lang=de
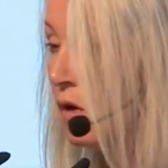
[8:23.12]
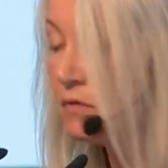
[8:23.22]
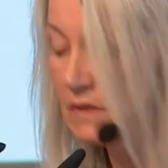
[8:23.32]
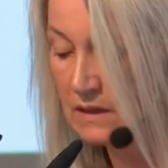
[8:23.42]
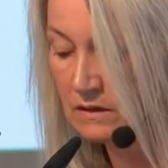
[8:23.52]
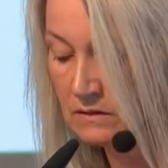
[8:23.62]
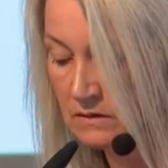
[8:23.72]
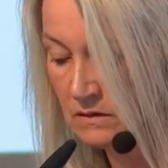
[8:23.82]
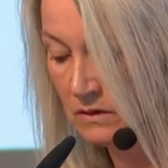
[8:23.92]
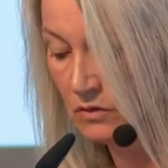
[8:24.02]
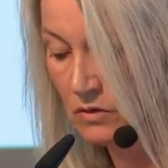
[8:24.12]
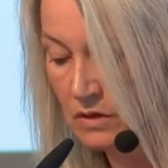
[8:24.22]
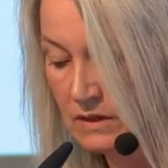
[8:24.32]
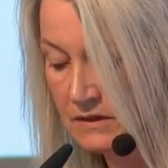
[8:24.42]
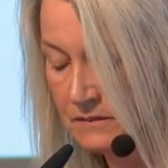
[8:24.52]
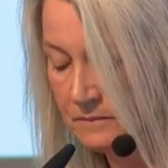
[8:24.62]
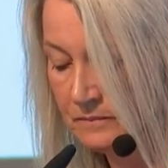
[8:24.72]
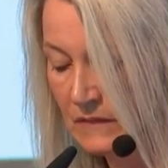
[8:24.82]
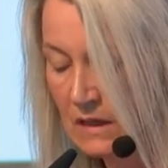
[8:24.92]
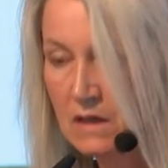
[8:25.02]
Aufklärenden gehört.
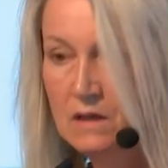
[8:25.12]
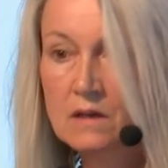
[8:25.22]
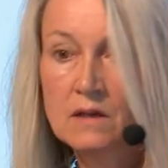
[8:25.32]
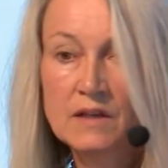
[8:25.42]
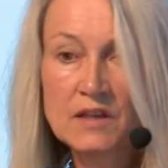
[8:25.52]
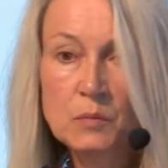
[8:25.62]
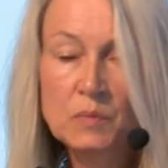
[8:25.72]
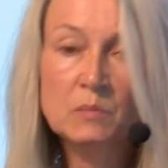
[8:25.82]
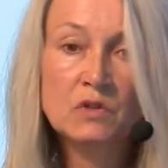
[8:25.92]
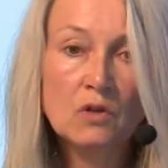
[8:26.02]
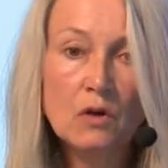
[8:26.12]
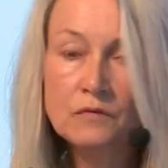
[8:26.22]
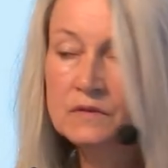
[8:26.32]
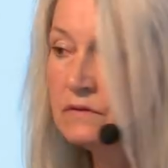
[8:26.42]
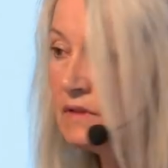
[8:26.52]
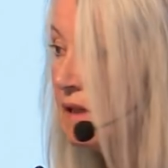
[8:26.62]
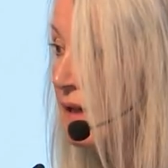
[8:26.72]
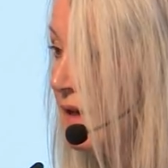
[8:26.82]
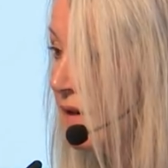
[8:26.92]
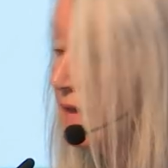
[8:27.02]
Ich bin Betroffene wie Claire